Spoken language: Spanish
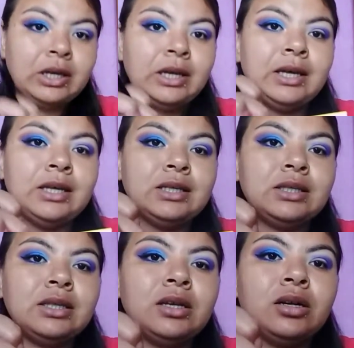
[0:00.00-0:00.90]

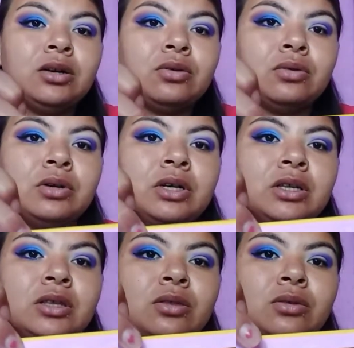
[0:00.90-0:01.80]
este
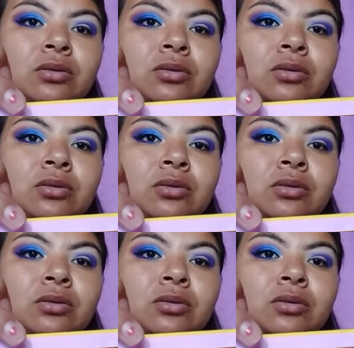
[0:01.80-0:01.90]
rojito